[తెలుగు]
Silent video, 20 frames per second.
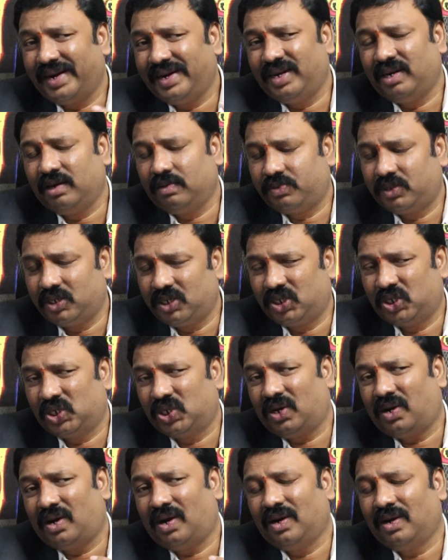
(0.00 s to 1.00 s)
ఐడిఎఫ్సి
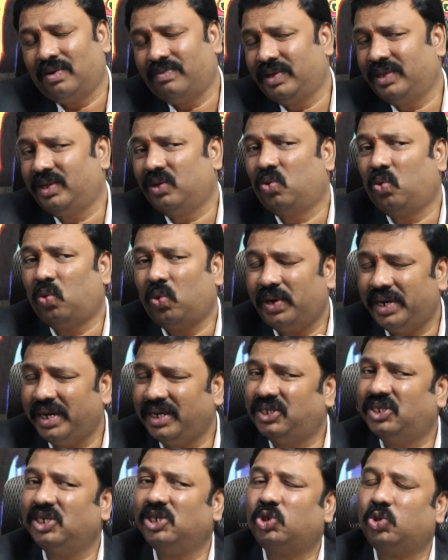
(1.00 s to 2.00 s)
చాలామంది
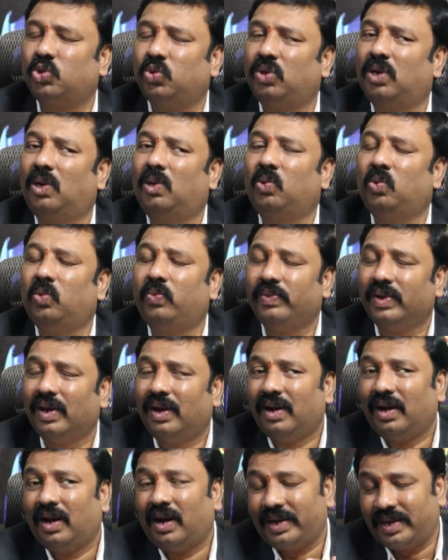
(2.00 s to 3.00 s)
హోల్డింగ్ చేస్తున్నారు
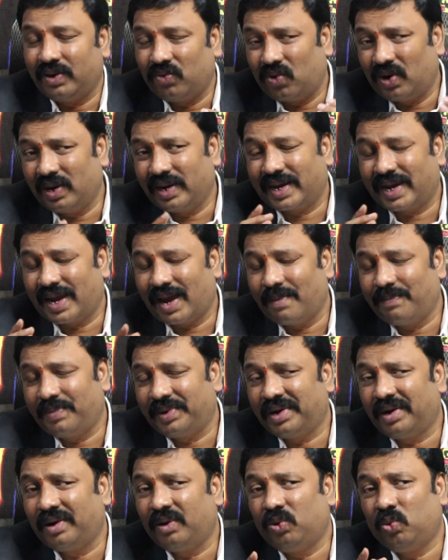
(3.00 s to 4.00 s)
అంటే వాళ్ళ
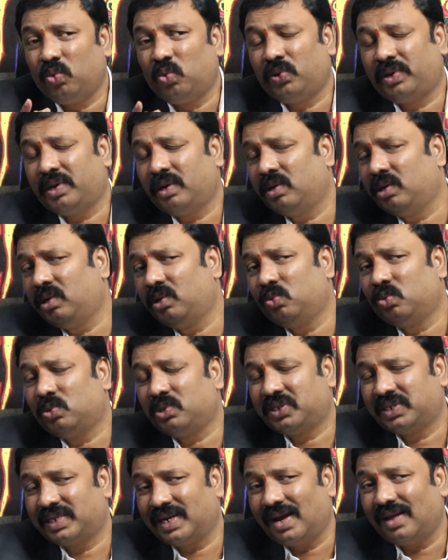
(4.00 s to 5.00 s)
క్యాపిటల్ నూటికి
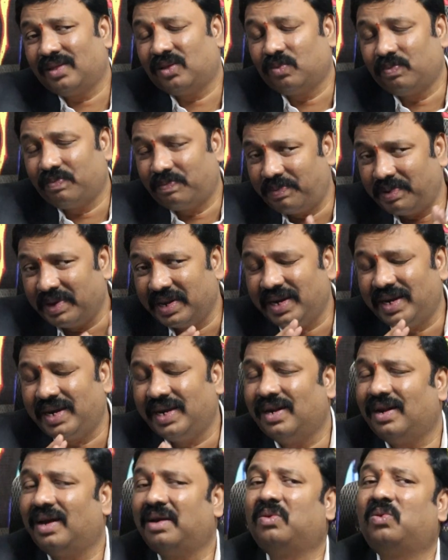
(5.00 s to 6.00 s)
నూరు శాతం
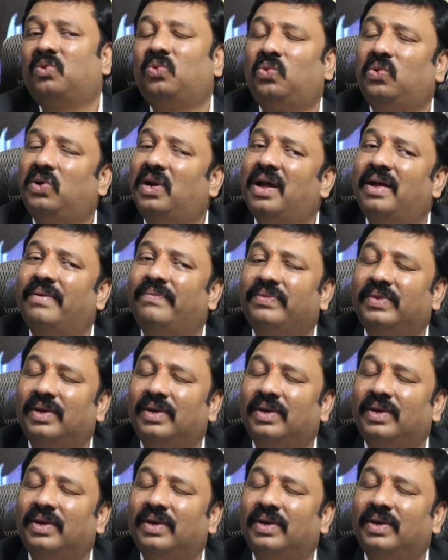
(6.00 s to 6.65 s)
పెరిగినా కూడా